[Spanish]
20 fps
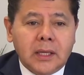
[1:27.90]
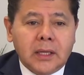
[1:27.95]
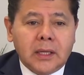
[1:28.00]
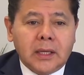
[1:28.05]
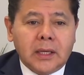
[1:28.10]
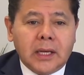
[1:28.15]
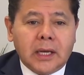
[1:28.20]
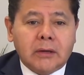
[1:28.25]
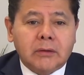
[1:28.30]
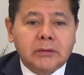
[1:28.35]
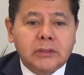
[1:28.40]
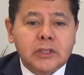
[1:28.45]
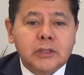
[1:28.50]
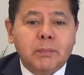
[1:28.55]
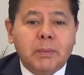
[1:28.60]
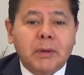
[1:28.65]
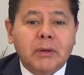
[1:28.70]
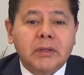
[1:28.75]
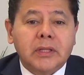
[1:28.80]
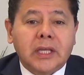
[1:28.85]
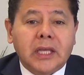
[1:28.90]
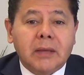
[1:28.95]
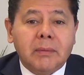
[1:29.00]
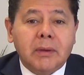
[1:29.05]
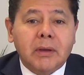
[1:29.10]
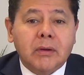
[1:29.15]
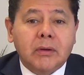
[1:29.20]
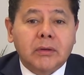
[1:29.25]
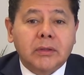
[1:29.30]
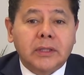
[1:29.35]
La Corte Superior de
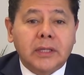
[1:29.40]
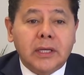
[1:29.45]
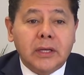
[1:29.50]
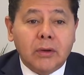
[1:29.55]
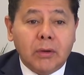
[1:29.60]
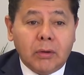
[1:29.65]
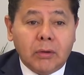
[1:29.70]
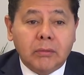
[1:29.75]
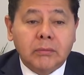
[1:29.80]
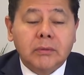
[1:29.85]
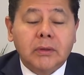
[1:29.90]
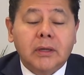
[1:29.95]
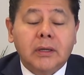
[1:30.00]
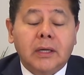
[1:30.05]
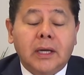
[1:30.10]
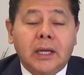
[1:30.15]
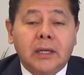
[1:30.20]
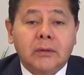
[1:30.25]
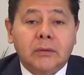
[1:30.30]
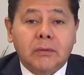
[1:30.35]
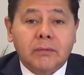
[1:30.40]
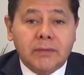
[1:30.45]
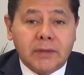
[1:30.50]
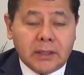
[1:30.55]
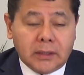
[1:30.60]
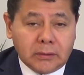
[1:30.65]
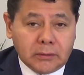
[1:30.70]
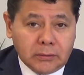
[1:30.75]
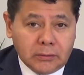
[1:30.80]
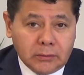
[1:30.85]
Quebec ordenó al
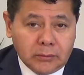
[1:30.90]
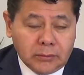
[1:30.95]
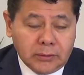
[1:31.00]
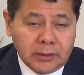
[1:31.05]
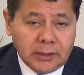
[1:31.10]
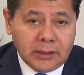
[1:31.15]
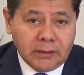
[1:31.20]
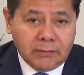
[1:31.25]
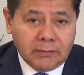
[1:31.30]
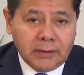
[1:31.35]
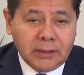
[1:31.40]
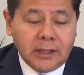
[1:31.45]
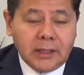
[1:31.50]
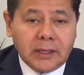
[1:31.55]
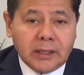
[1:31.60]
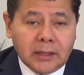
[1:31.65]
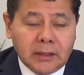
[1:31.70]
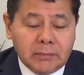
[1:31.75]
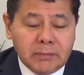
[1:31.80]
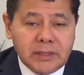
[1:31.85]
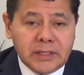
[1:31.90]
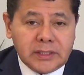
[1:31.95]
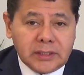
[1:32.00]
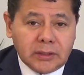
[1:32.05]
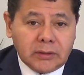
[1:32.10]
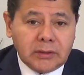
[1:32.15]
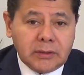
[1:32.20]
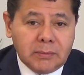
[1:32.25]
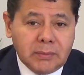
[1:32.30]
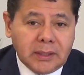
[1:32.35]
gobierno de Quebec, al
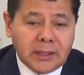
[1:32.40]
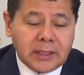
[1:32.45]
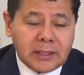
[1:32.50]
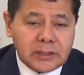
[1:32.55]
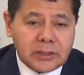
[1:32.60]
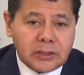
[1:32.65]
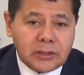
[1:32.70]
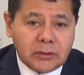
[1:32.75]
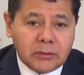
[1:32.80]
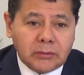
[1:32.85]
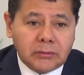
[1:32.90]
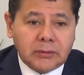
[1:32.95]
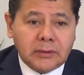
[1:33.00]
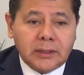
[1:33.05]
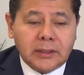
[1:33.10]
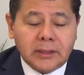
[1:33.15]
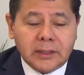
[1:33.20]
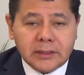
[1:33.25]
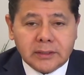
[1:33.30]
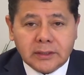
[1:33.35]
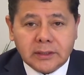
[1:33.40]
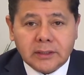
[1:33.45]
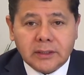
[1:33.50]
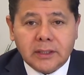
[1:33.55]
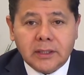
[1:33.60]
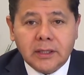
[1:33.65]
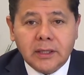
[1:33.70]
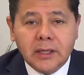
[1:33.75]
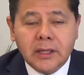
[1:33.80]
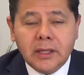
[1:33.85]
Ministerio de Inmigración,
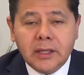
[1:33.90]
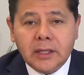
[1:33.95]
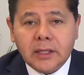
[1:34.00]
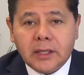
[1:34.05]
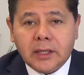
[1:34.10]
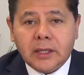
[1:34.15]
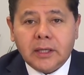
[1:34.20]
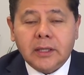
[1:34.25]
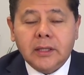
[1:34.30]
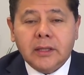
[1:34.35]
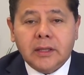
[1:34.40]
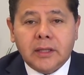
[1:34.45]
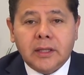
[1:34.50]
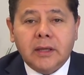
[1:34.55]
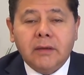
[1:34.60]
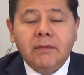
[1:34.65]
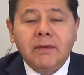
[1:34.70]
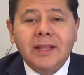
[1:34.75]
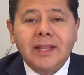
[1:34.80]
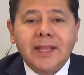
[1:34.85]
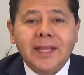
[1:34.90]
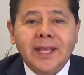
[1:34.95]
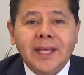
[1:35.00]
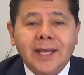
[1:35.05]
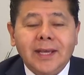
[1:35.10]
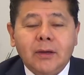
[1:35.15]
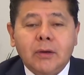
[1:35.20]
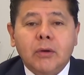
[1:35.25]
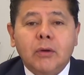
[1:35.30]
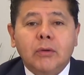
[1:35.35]
decirle que debe
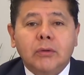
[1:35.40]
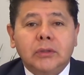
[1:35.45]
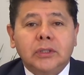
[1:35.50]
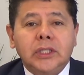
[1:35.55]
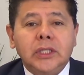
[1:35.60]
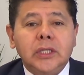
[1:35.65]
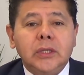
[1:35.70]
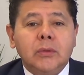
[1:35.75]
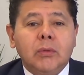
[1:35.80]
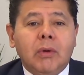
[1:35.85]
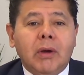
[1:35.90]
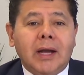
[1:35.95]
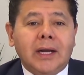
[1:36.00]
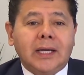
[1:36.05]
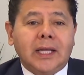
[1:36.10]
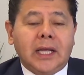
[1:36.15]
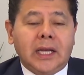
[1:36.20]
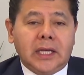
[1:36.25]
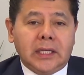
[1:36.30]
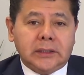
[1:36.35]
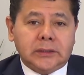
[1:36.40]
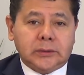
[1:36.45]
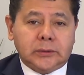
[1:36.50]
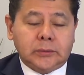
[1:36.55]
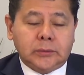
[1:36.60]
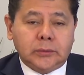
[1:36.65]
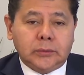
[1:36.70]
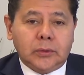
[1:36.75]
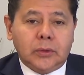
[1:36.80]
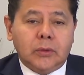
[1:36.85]
de continuar el
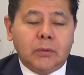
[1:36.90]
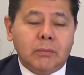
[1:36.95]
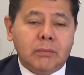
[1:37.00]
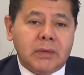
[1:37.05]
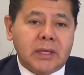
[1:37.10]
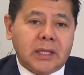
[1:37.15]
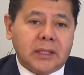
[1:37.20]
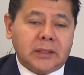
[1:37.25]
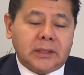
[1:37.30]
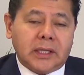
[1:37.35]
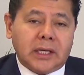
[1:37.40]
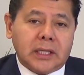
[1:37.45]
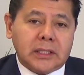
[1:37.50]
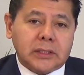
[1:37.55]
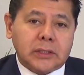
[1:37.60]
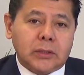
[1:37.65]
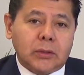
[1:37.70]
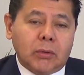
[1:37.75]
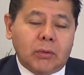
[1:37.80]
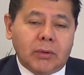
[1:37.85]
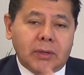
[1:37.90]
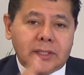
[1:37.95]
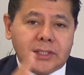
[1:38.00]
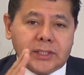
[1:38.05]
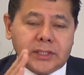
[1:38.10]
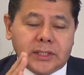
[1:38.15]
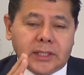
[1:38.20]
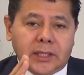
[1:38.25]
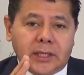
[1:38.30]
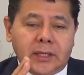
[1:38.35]
estudio mientras no
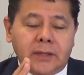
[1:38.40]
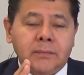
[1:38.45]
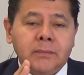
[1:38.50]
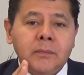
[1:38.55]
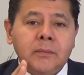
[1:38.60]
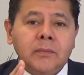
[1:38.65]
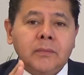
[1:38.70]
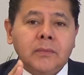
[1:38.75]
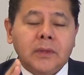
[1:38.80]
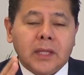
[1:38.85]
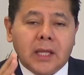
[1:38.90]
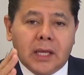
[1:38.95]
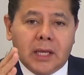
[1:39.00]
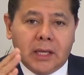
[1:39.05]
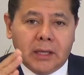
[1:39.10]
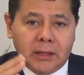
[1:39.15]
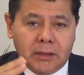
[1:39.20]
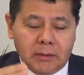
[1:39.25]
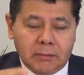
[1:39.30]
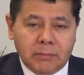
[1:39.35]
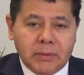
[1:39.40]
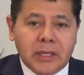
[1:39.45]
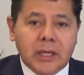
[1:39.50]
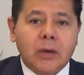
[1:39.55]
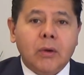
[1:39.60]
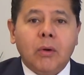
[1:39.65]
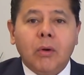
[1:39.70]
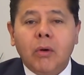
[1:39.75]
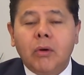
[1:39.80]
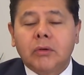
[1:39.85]
esté en
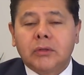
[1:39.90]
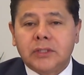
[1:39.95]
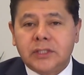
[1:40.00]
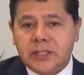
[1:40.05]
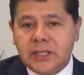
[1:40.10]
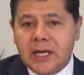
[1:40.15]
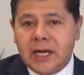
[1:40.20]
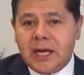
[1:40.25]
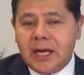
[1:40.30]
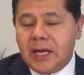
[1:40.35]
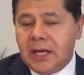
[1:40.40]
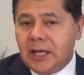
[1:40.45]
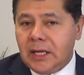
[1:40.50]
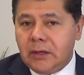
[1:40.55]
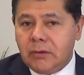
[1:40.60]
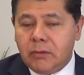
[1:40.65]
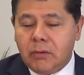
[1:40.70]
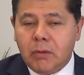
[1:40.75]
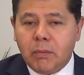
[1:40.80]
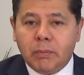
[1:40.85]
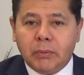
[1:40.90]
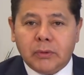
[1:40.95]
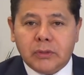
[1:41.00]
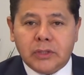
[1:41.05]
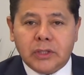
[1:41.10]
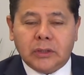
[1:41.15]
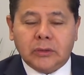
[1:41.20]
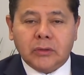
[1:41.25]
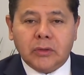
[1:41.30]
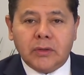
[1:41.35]
vigor ya el nuevo
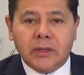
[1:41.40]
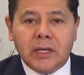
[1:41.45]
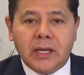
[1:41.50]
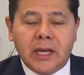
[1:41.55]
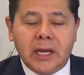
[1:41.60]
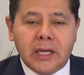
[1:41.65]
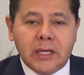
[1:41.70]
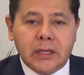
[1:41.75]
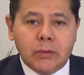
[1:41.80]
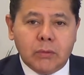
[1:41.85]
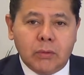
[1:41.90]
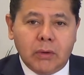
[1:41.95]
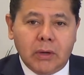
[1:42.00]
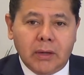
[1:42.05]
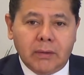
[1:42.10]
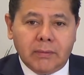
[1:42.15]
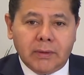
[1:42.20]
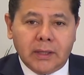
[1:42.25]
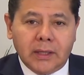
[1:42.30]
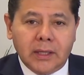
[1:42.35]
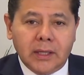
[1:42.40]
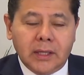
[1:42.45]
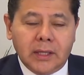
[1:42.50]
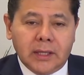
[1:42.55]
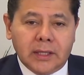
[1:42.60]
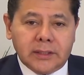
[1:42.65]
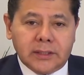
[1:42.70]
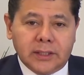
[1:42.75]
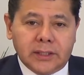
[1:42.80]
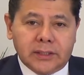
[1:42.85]
proyecto de ley 9.
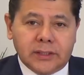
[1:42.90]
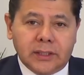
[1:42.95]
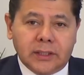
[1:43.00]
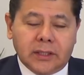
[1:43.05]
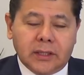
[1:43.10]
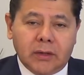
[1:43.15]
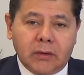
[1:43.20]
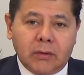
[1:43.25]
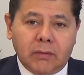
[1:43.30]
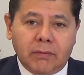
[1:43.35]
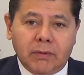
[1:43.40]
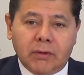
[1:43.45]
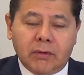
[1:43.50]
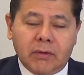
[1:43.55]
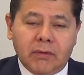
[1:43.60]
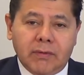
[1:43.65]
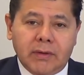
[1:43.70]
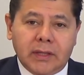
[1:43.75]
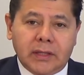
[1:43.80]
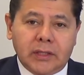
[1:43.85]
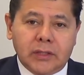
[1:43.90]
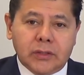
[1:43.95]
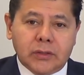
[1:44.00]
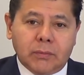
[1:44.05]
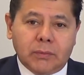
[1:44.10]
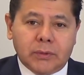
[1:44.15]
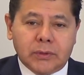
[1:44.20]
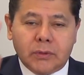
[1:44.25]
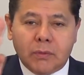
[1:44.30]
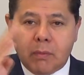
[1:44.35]
Es decir, que el gobierno había dicho,
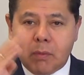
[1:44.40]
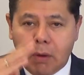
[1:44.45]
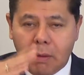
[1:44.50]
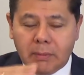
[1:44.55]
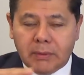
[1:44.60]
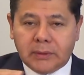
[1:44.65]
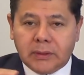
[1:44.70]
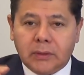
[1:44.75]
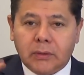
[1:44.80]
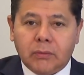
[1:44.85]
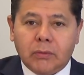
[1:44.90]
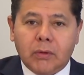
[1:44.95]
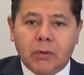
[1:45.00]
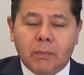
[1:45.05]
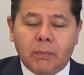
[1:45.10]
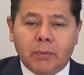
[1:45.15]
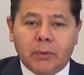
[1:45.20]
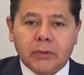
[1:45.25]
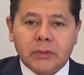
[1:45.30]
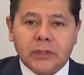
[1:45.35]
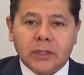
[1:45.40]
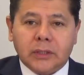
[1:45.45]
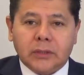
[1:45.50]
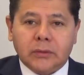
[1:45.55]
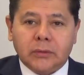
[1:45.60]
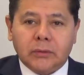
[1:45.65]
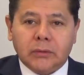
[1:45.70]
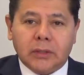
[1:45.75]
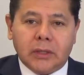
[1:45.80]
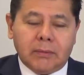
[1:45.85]
pues como va a meter un nuevo
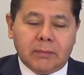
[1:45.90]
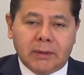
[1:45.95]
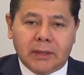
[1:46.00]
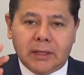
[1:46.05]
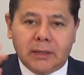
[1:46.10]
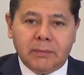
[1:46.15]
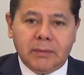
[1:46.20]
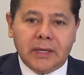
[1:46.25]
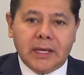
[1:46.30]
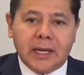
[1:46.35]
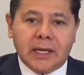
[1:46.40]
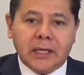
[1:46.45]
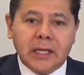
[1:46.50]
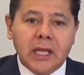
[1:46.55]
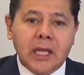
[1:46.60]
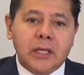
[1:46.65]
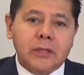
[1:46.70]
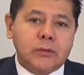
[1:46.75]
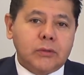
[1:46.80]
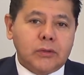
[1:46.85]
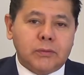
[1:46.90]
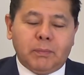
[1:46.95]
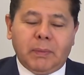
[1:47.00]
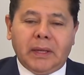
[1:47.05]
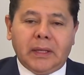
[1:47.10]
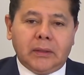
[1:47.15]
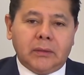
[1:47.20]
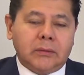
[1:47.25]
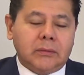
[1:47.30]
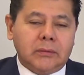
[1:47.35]
proyecto que va a eliminar,
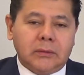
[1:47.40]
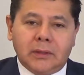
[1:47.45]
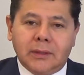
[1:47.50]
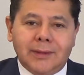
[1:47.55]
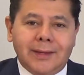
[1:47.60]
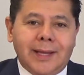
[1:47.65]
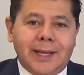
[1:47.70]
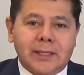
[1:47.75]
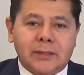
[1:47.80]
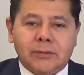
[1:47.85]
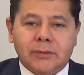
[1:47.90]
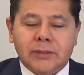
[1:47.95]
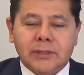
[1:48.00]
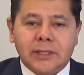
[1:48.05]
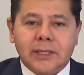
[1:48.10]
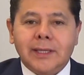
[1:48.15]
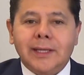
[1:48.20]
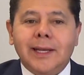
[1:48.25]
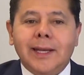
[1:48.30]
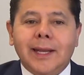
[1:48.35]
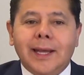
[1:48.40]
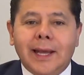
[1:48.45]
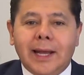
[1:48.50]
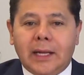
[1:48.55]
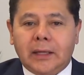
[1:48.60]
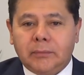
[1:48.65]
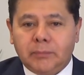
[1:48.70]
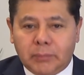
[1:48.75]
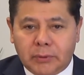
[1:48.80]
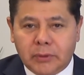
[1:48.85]
suspendo. Eso es
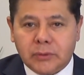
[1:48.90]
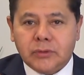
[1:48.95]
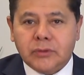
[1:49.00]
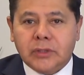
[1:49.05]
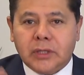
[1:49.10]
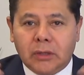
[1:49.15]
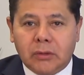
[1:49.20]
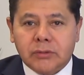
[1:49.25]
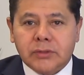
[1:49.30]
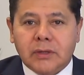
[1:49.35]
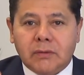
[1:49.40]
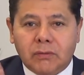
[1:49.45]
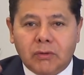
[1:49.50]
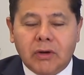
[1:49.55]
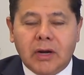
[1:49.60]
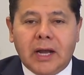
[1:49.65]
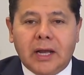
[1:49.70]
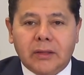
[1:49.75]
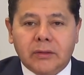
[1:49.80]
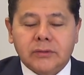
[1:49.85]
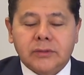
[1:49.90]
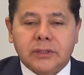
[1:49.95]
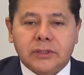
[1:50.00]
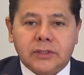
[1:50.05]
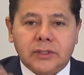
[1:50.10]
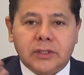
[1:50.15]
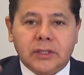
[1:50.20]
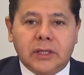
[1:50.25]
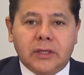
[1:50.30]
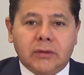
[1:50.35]
ilegal. Por eso es que los abogados
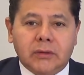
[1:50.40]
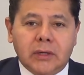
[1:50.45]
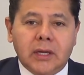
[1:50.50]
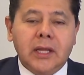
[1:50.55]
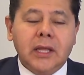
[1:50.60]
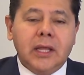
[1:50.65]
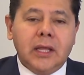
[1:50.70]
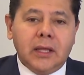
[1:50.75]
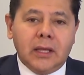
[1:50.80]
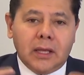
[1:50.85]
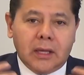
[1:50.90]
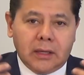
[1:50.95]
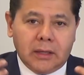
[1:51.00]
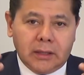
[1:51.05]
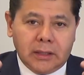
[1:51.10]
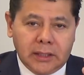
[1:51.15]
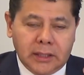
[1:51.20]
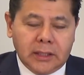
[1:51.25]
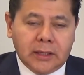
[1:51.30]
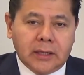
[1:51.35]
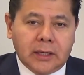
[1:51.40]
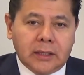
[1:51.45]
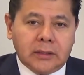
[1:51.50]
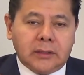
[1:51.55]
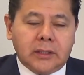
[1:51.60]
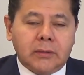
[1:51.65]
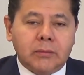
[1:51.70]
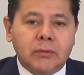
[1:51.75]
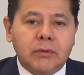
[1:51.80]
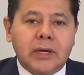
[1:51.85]
decidieron eh, ir al
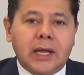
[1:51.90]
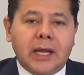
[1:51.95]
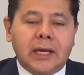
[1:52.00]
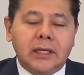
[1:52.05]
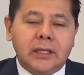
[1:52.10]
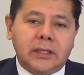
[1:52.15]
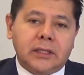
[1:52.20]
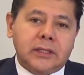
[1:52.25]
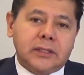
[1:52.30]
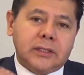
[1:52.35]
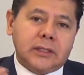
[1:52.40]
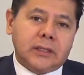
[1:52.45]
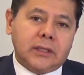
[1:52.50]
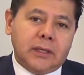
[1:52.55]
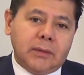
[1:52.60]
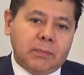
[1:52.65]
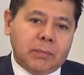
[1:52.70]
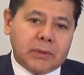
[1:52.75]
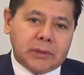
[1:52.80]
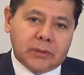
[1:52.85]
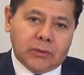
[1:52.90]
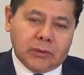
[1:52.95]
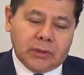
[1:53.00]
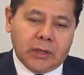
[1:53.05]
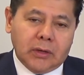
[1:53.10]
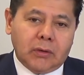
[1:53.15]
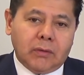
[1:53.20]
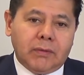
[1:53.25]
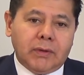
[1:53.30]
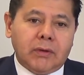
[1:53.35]
tribunal y decirle, pues lo que
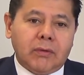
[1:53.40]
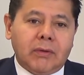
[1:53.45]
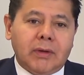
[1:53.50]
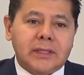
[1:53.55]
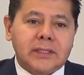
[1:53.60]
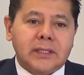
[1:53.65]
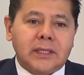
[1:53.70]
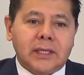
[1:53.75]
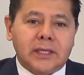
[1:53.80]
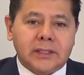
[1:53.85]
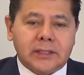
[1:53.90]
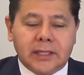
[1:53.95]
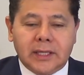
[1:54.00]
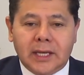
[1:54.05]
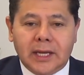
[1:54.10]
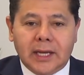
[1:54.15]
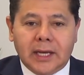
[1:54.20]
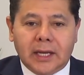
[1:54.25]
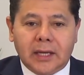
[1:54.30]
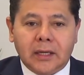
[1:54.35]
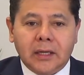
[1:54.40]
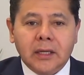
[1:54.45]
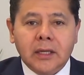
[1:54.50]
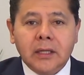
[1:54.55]
el gobierno hace es ilegal.